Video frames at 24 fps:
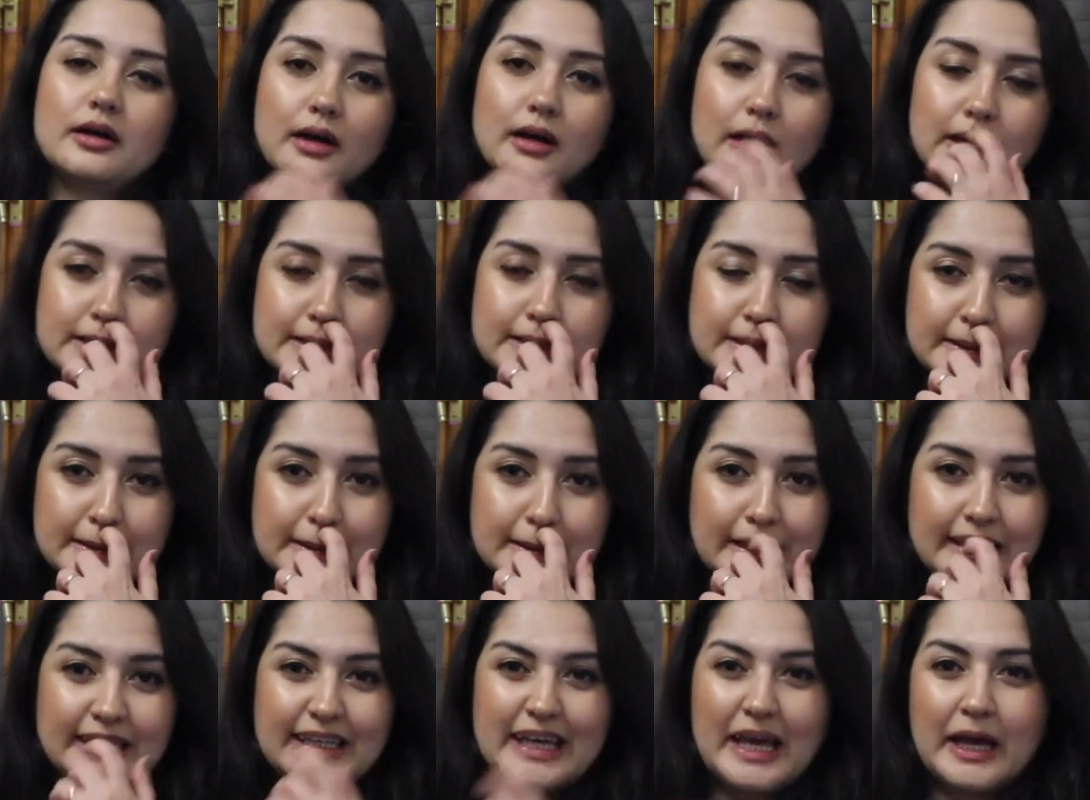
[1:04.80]

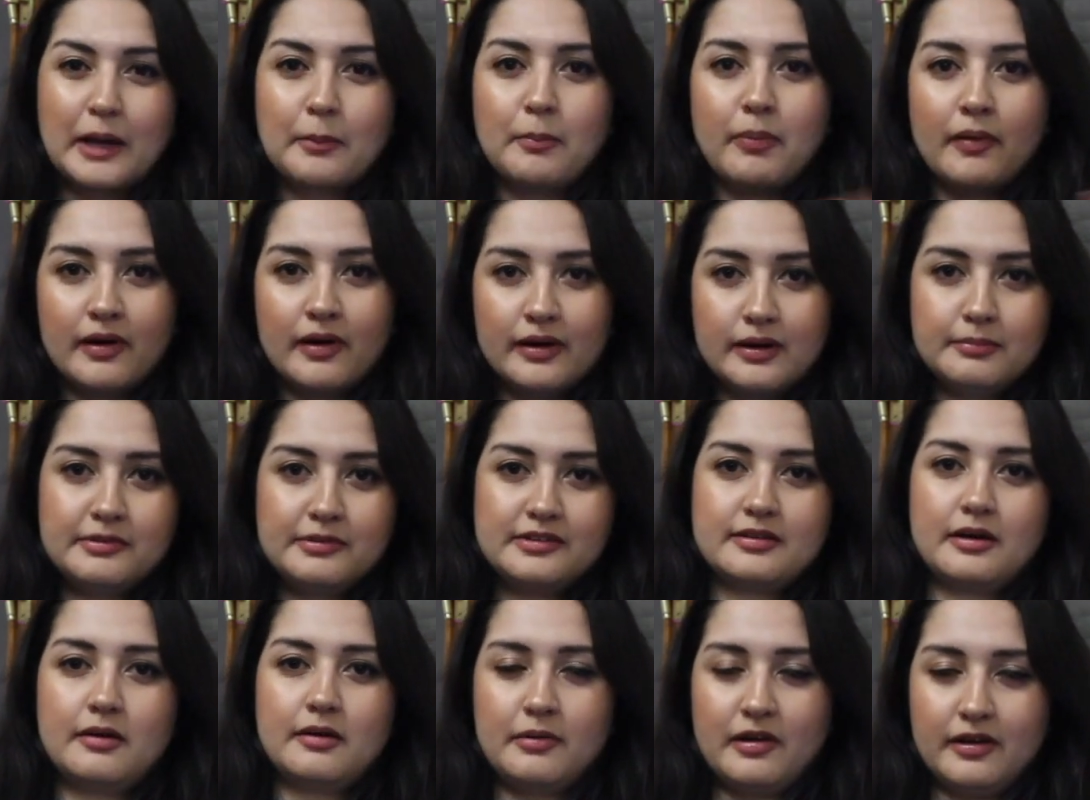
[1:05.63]
Aslında
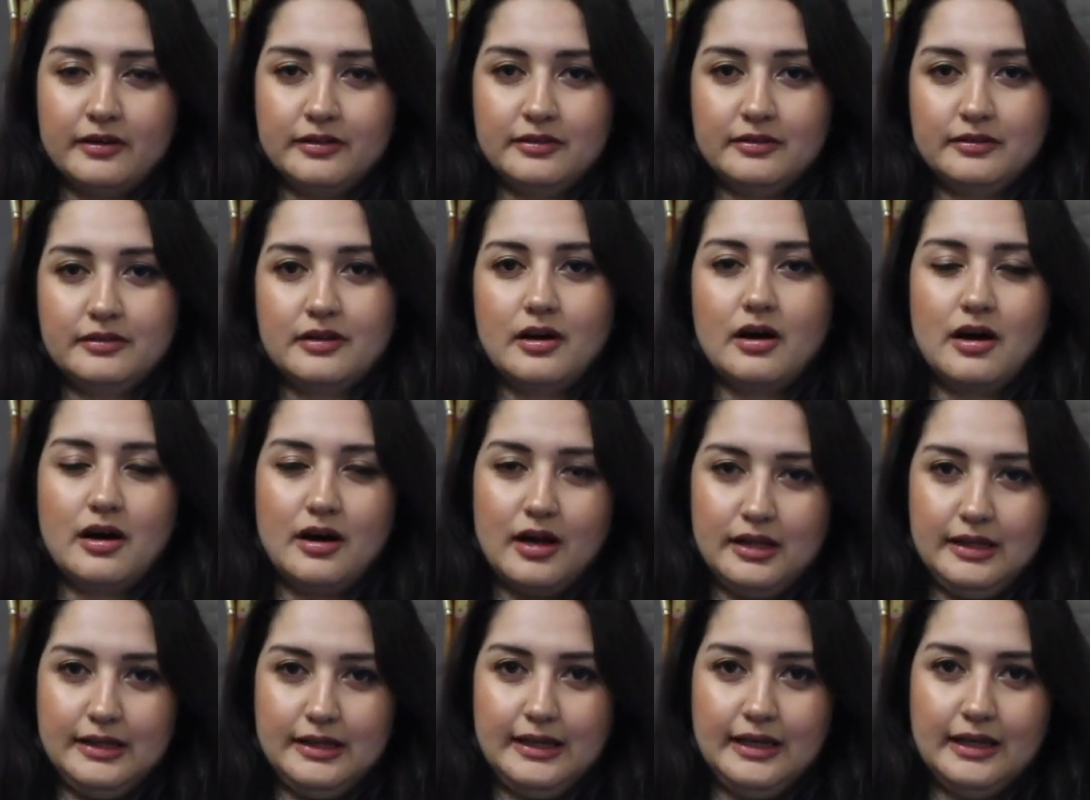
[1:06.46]
yekpare bir taban
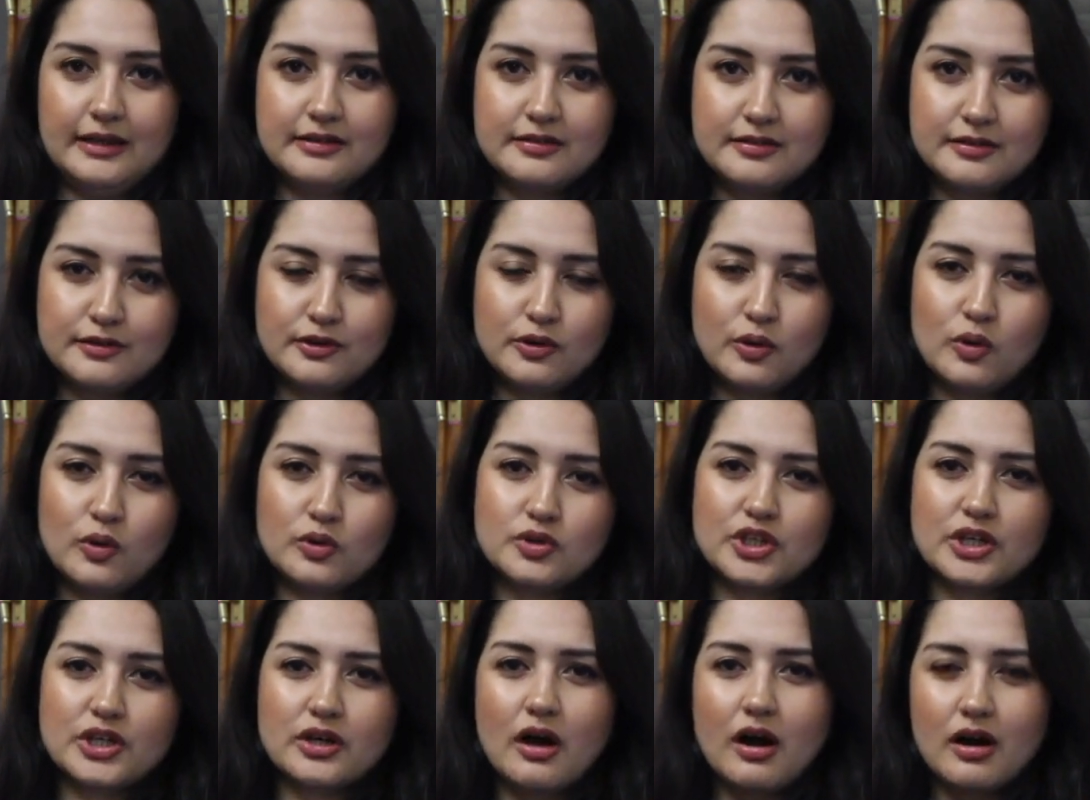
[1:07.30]
haline
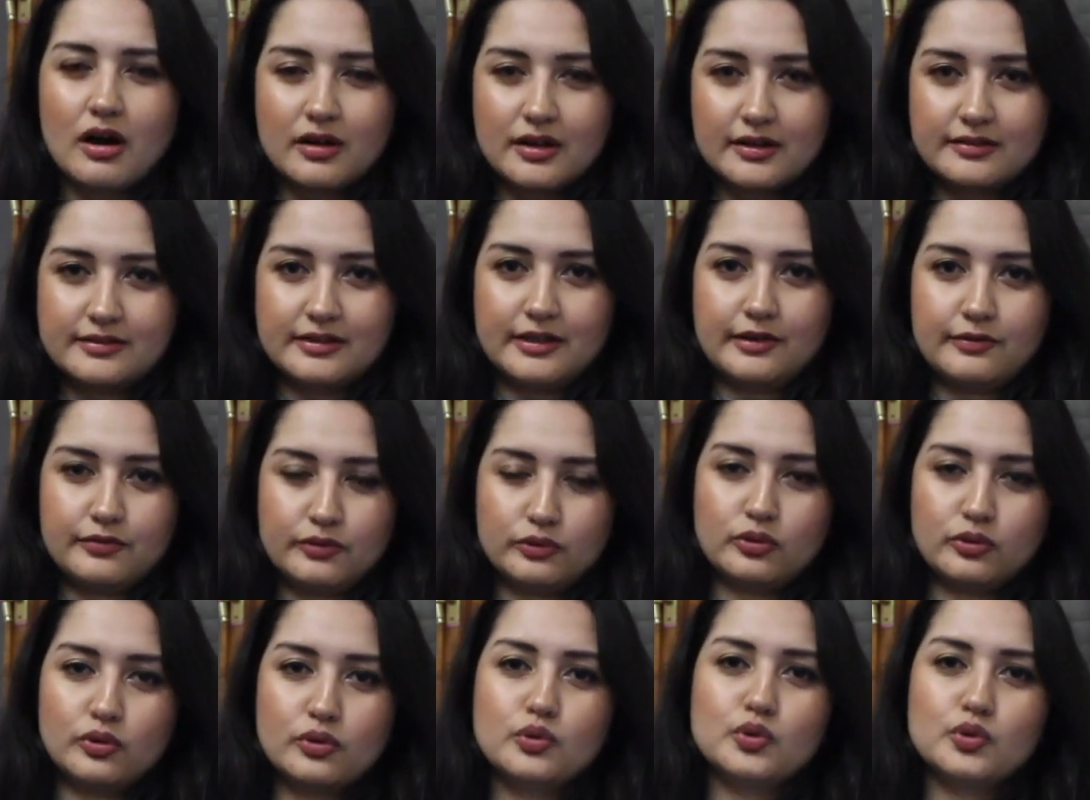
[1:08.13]
getiriyor olacak. Arka
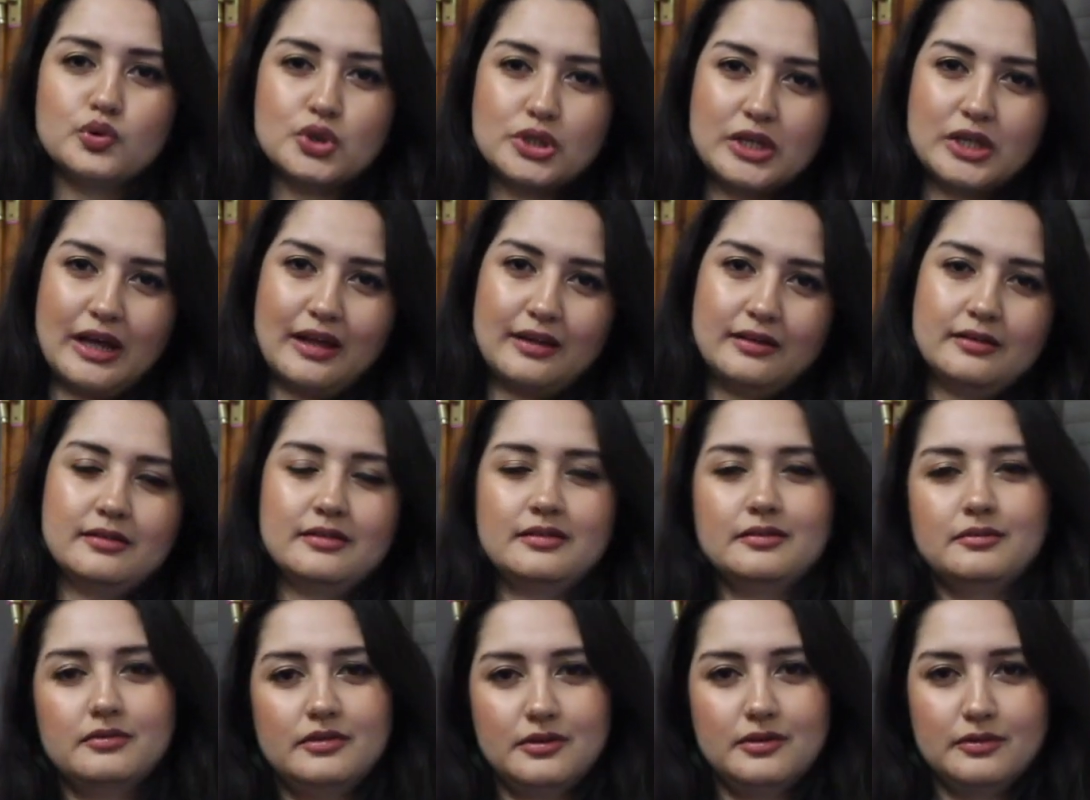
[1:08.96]
tarafa doğru
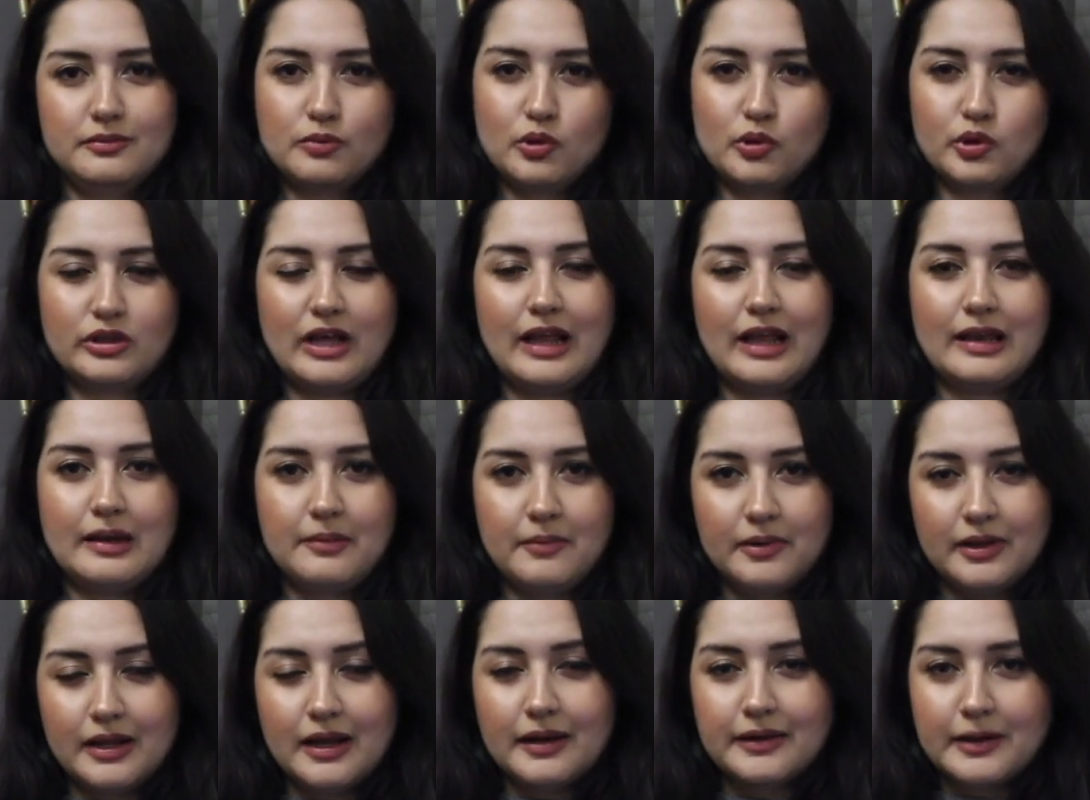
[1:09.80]
üçgen e,
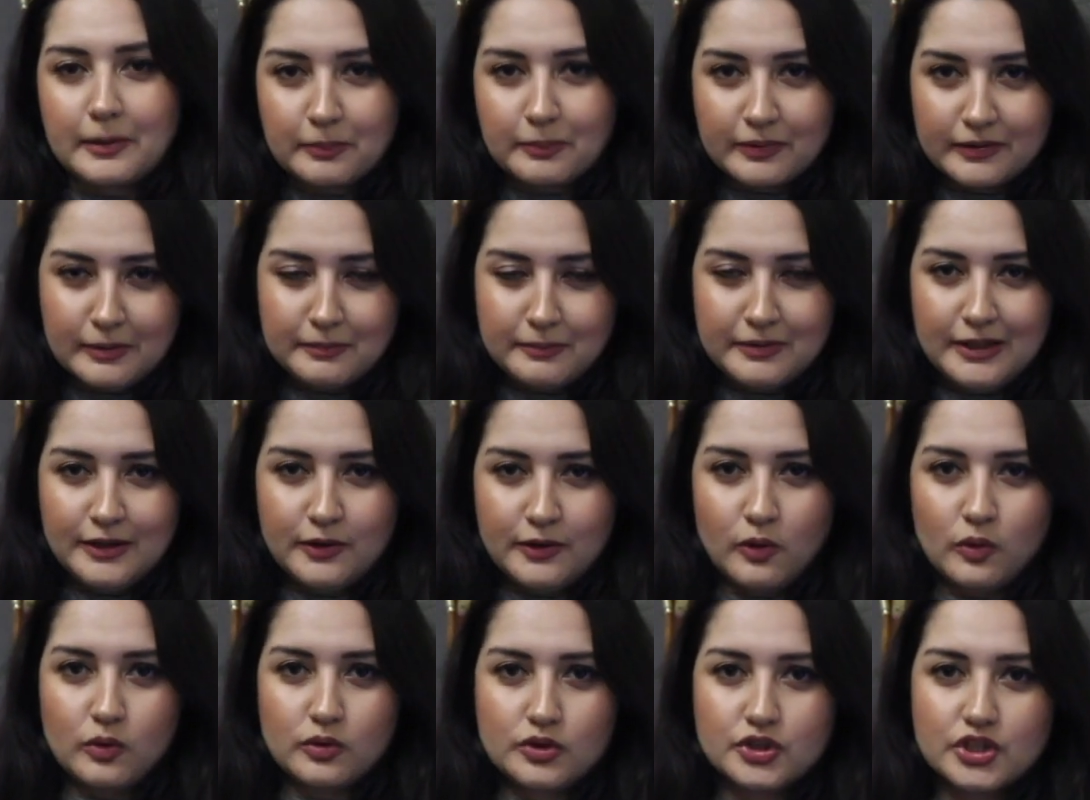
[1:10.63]
modellemeler
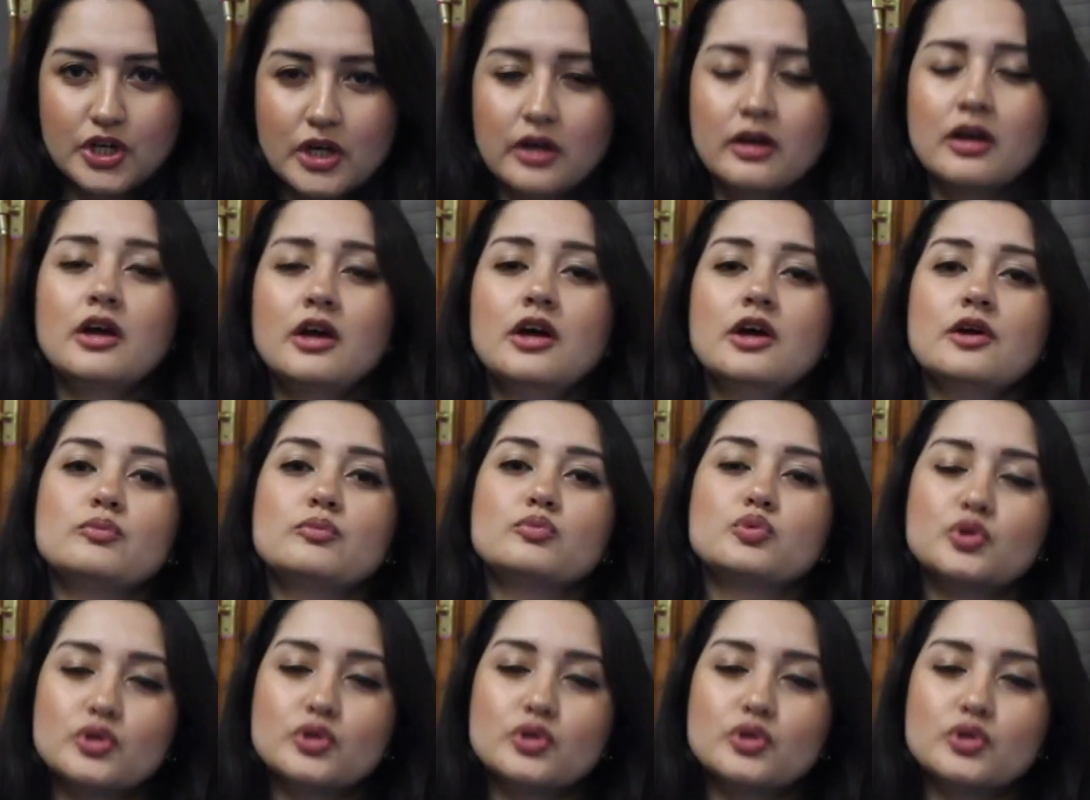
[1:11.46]
yapılabiliyor olacak.